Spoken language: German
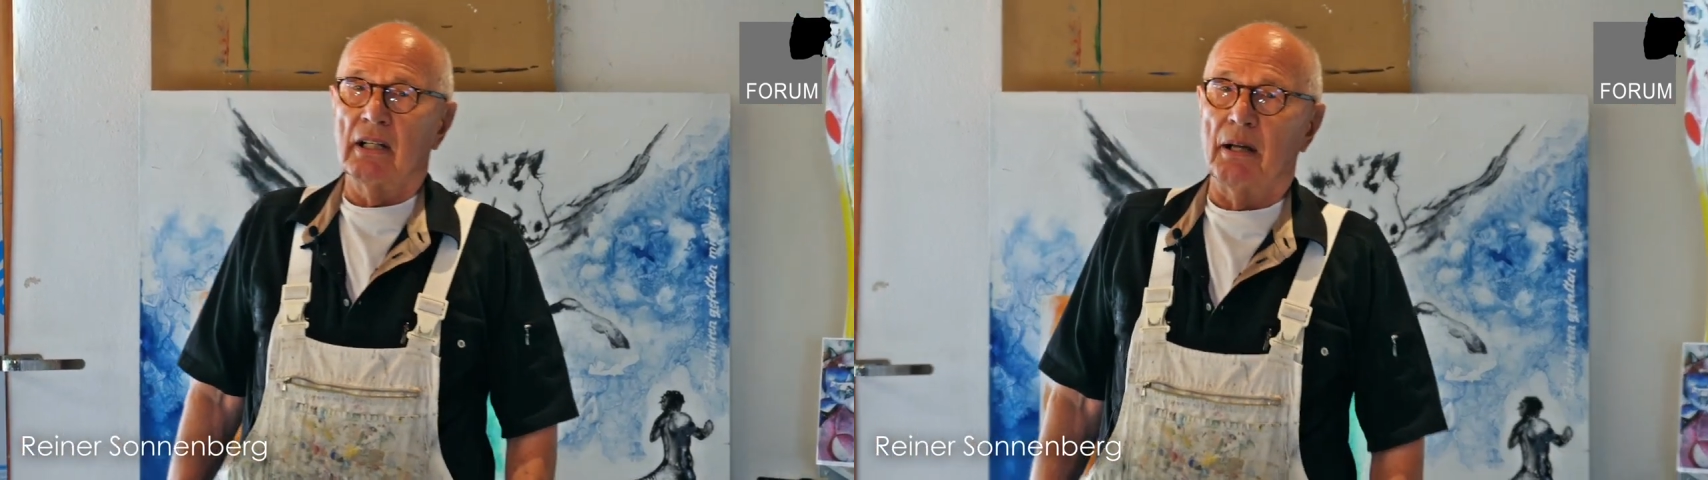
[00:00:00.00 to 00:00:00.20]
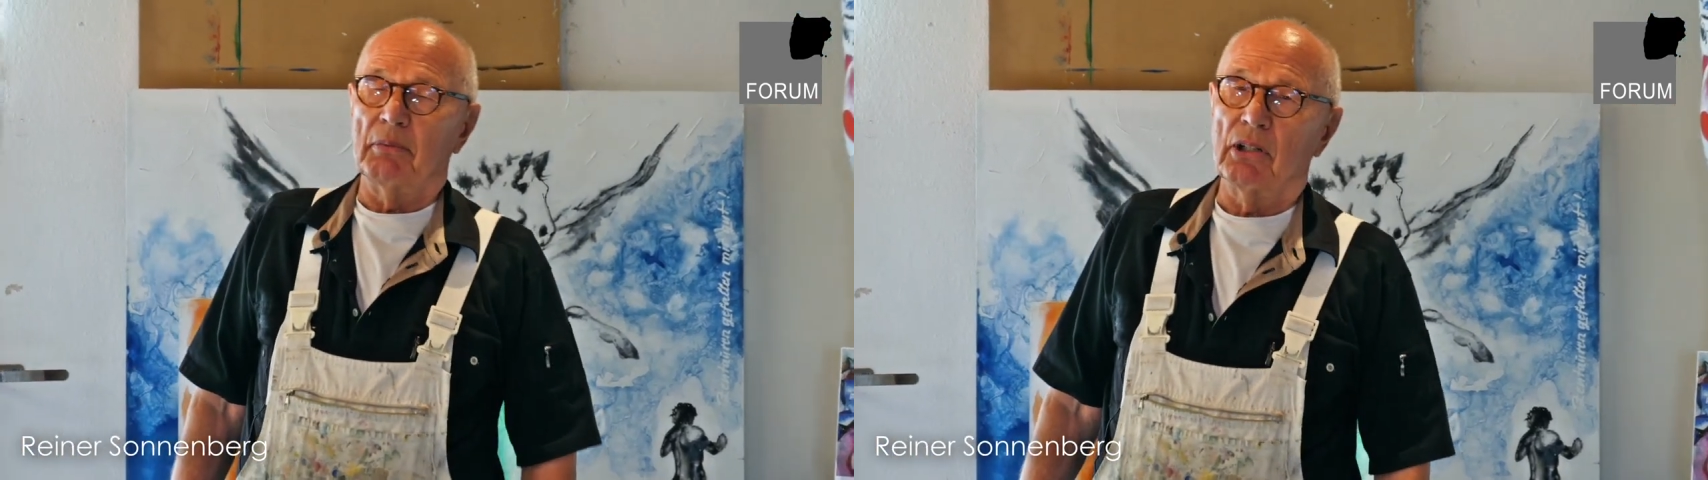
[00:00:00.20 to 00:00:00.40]

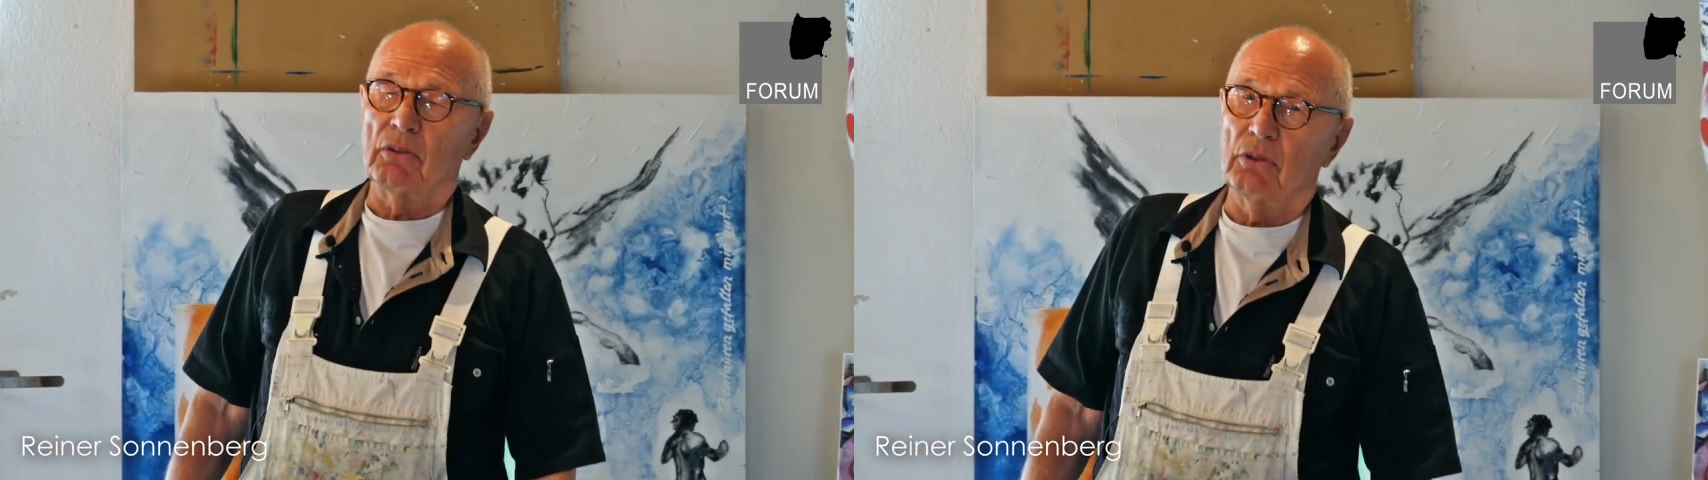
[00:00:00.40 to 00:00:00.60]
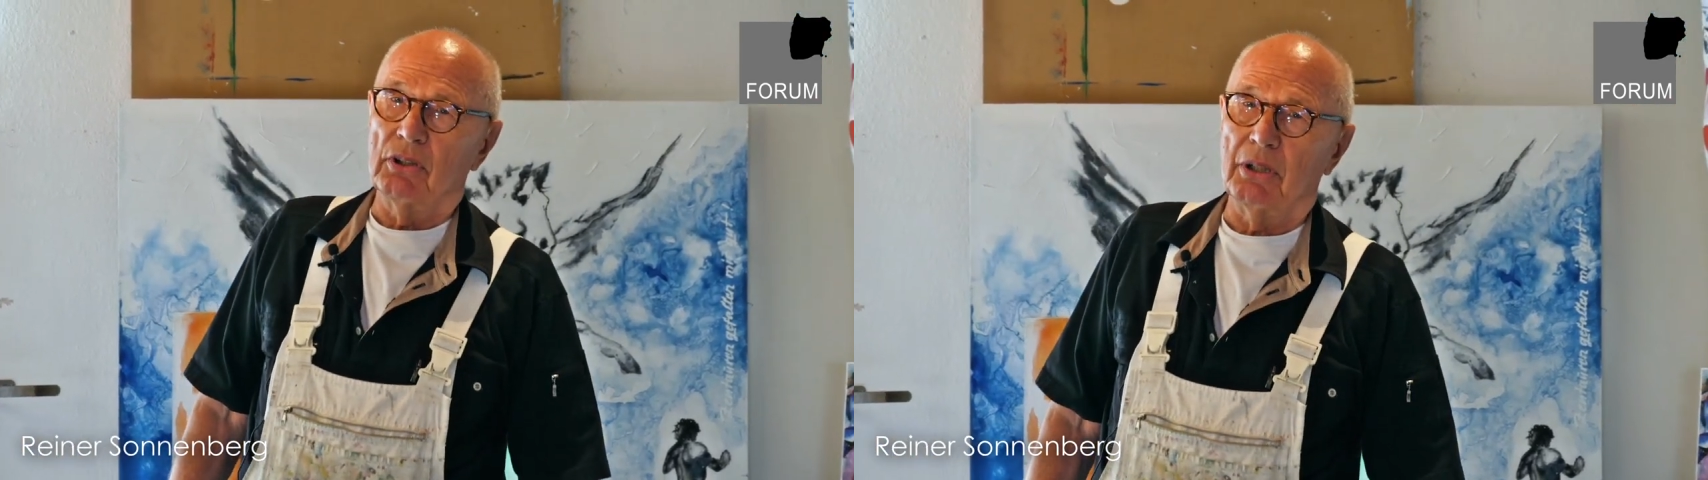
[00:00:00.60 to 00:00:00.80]
habe ich
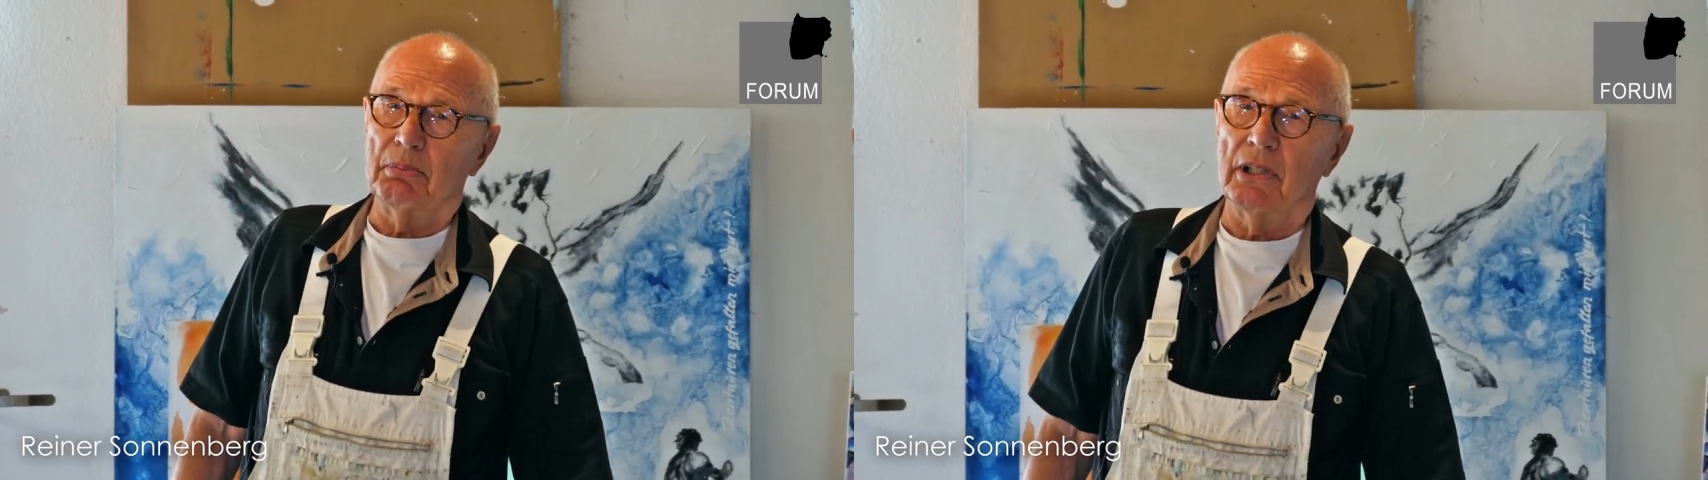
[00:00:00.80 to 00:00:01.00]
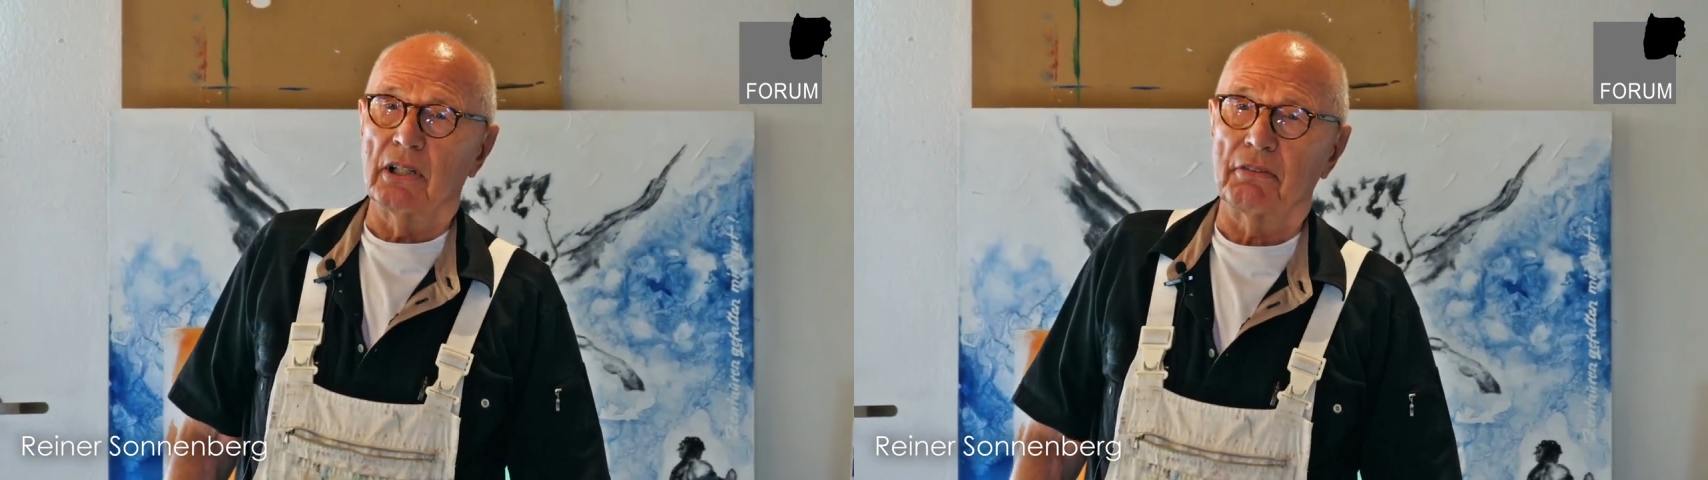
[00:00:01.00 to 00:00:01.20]
natürlich die
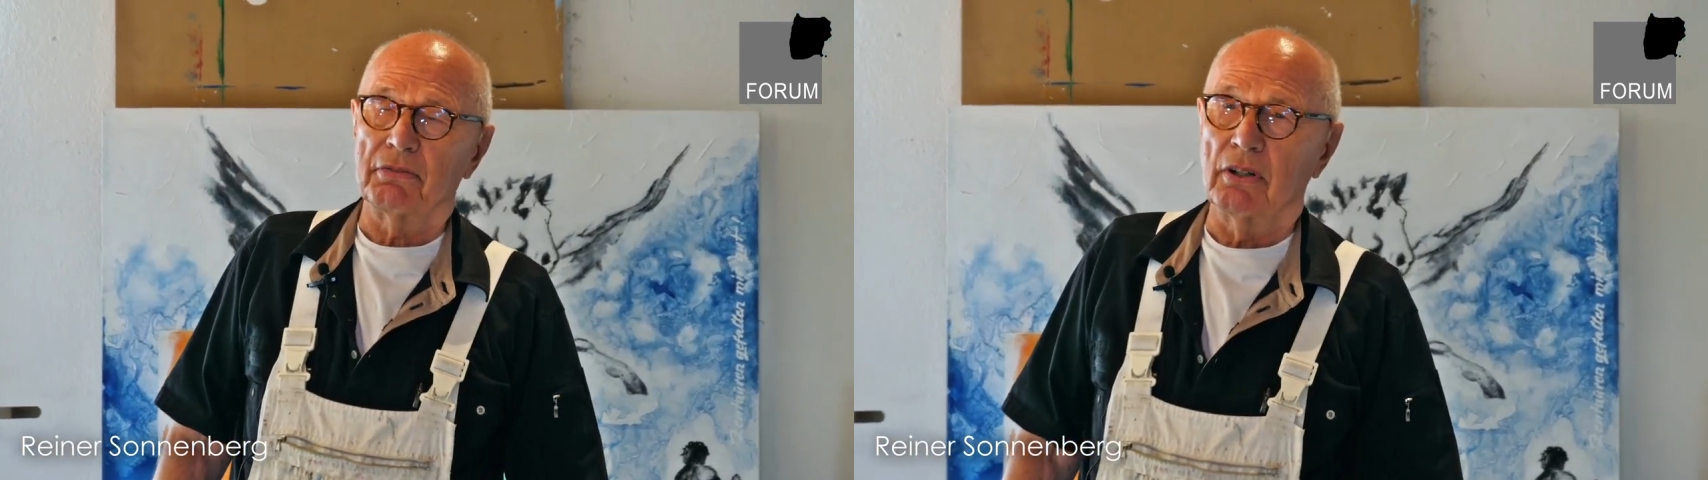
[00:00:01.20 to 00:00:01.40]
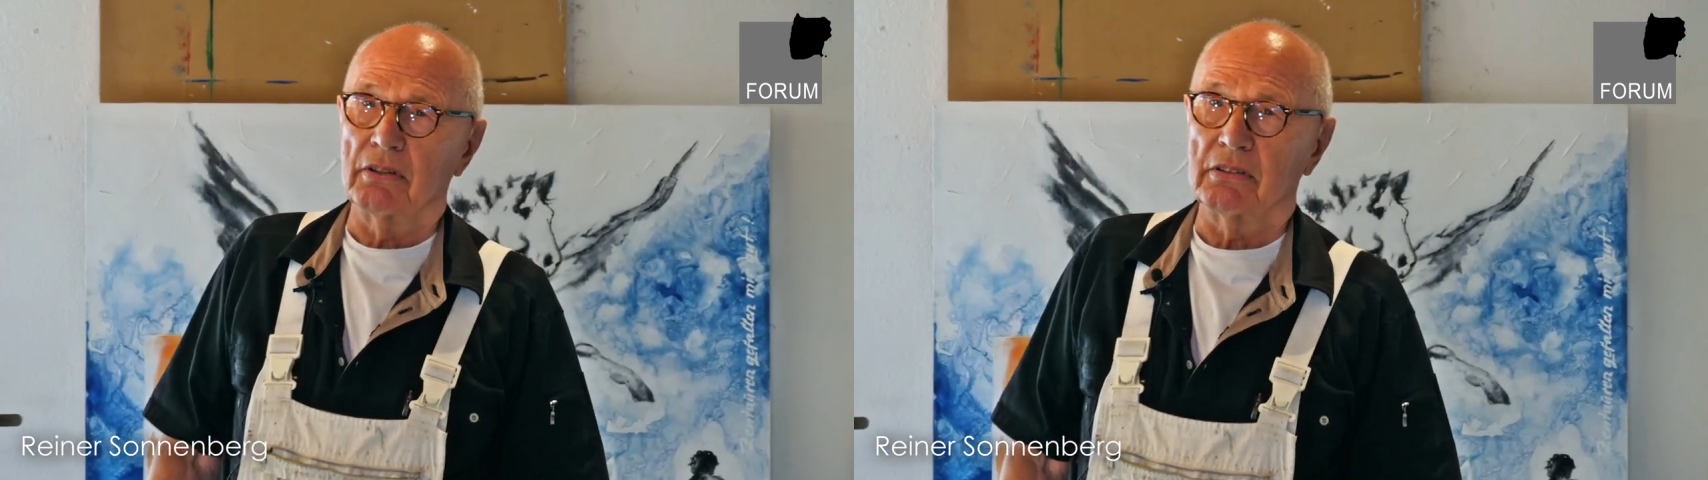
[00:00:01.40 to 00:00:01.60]
Bilder
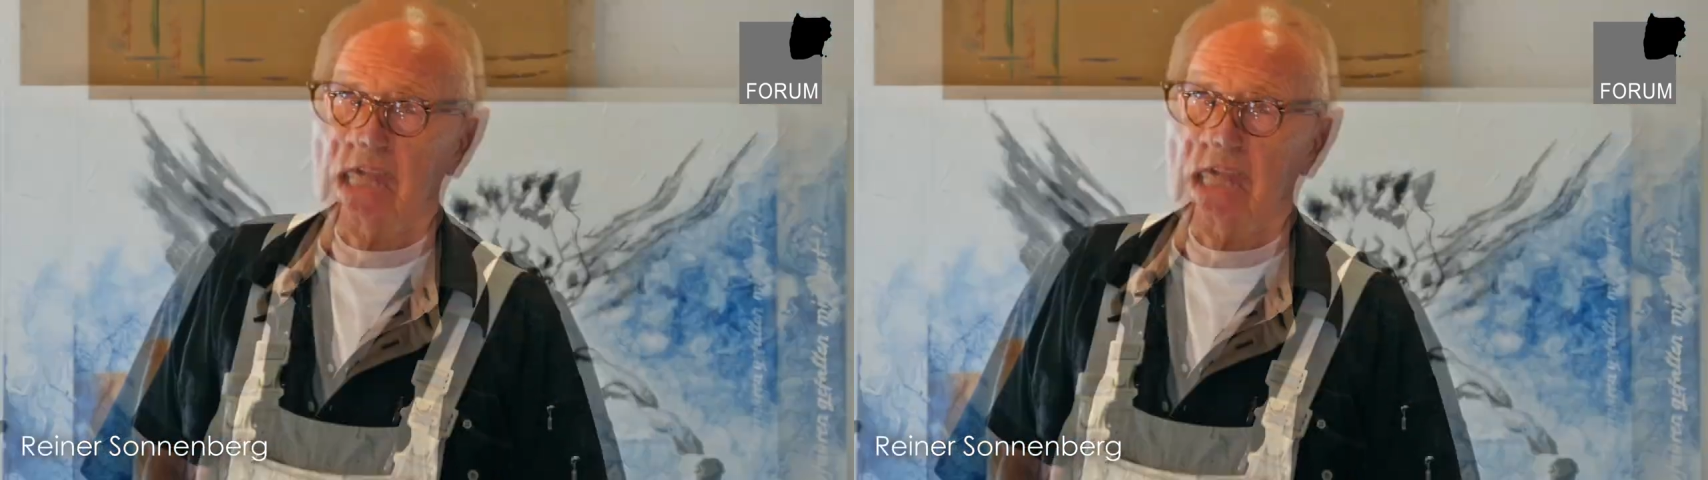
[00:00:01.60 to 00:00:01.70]
von